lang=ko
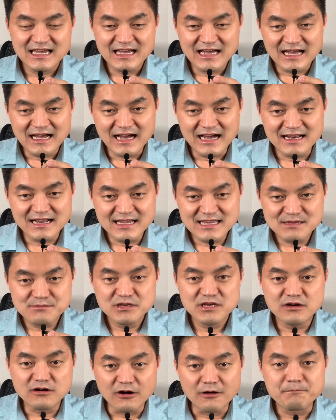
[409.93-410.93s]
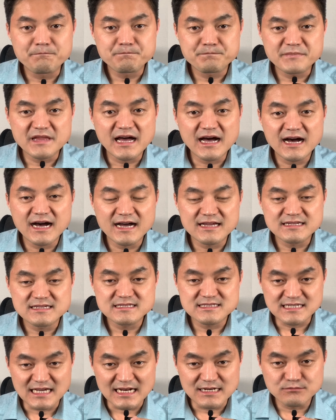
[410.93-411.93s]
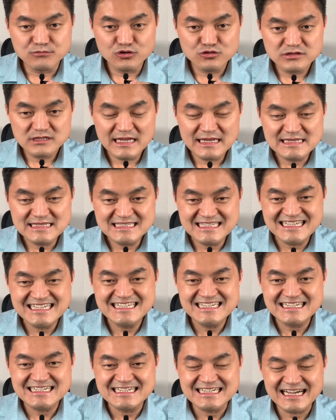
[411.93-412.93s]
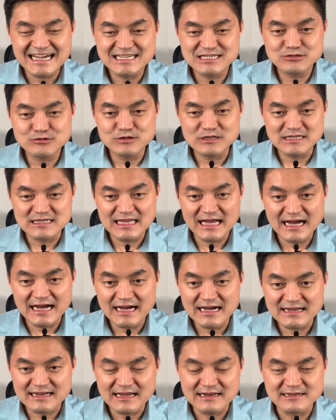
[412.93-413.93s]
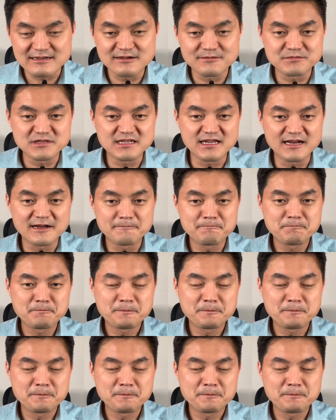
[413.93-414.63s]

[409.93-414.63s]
하나님이 없다 하는 잘못된 지식을 가지고 있다라는 겁니다.